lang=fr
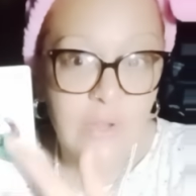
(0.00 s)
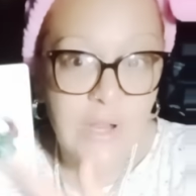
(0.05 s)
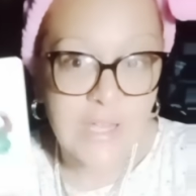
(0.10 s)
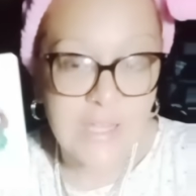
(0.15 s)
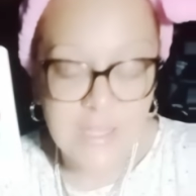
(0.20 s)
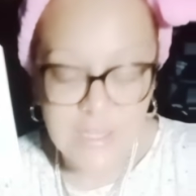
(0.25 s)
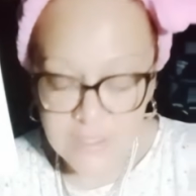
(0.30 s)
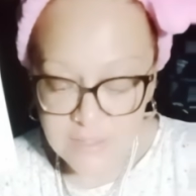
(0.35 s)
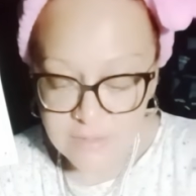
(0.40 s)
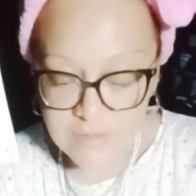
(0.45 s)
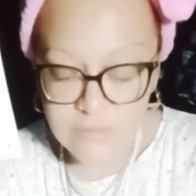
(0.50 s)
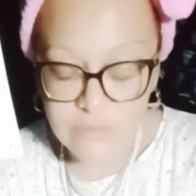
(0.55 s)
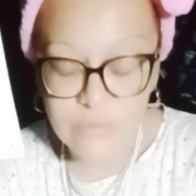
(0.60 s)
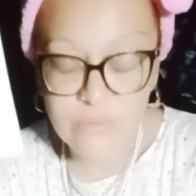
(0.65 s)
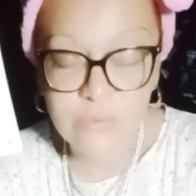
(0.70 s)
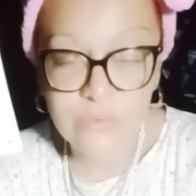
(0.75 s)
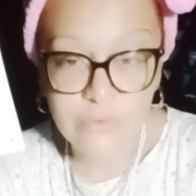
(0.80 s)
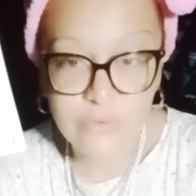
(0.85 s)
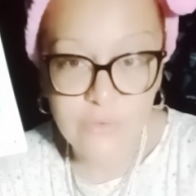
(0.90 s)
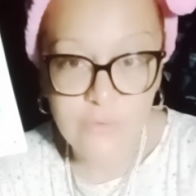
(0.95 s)
la guérison,
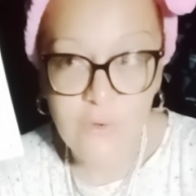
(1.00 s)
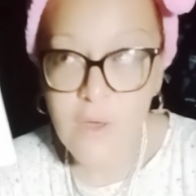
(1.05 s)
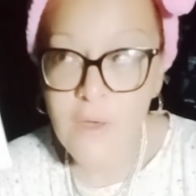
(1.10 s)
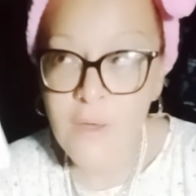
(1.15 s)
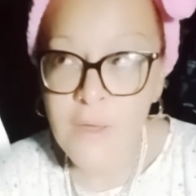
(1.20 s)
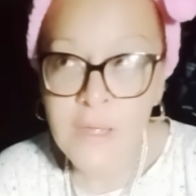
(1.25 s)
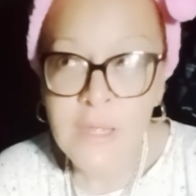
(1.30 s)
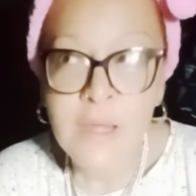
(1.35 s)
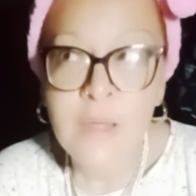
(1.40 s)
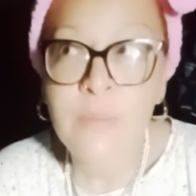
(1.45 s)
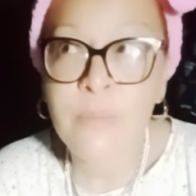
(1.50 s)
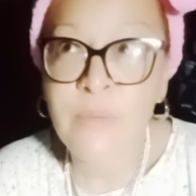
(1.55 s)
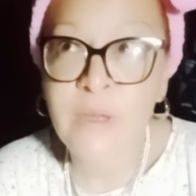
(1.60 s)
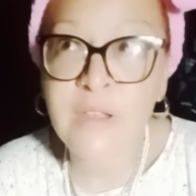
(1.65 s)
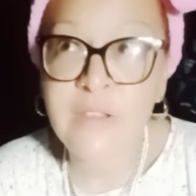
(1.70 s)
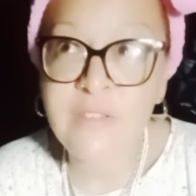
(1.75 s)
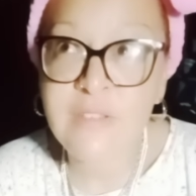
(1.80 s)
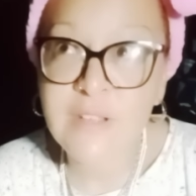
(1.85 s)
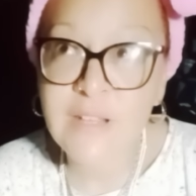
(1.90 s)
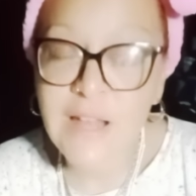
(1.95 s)
tu vois.
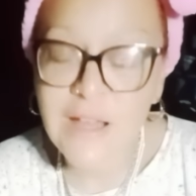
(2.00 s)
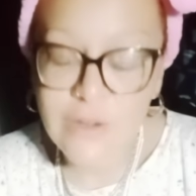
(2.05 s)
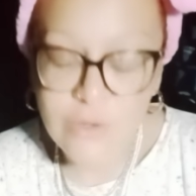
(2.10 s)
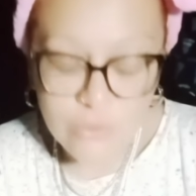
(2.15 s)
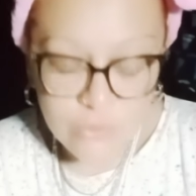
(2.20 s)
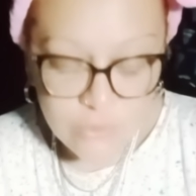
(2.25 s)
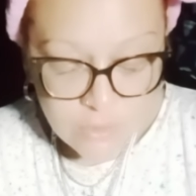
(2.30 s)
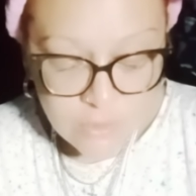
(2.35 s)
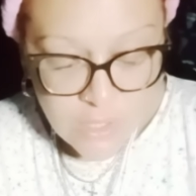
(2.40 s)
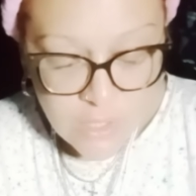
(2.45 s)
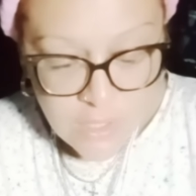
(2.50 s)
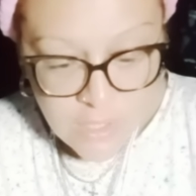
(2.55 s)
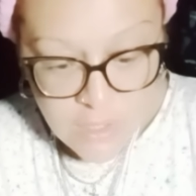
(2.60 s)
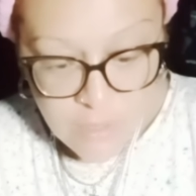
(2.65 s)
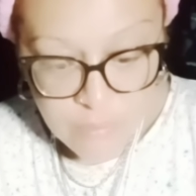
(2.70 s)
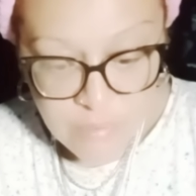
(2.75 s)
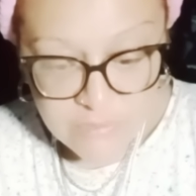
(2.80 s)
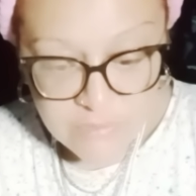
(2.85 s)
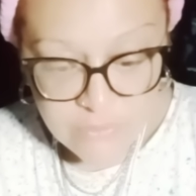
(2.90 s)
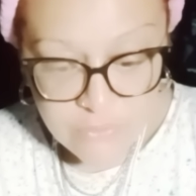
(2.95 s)
Merci là-haut,
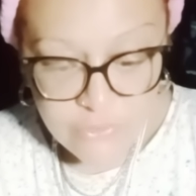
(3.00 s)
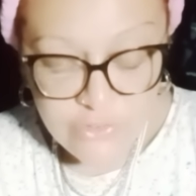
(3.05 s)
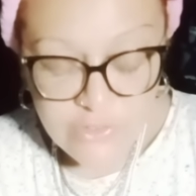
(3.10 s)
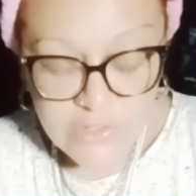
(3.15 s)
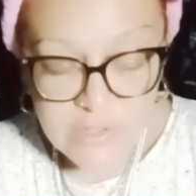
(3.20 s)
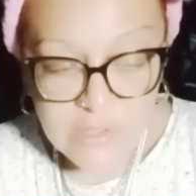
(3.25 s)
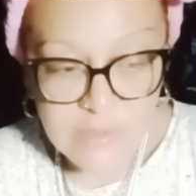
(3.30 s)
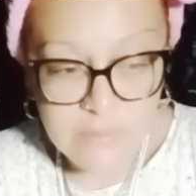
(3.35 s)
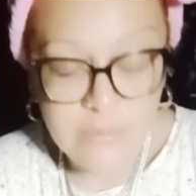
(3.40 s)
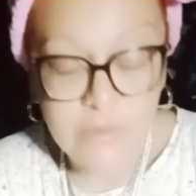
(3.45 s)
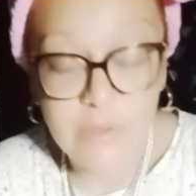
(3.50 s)
parce que j'étais...